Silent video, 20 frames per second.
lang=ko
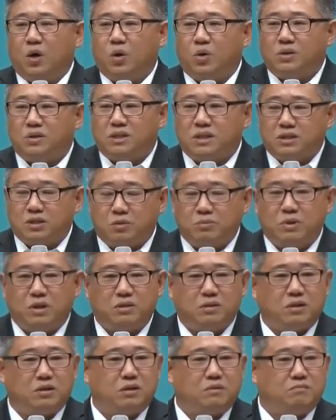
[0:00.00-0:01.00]
혹시
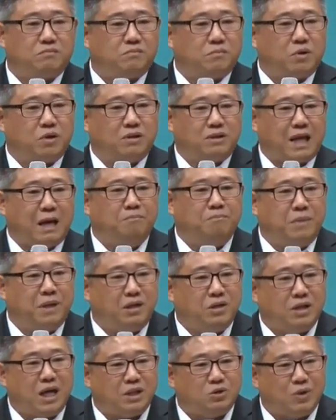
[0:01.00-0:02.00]
그러면
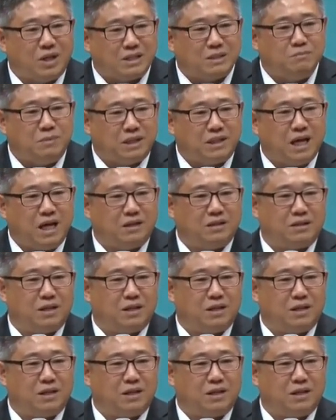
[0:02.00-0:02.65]
담배는 가져왔습니까?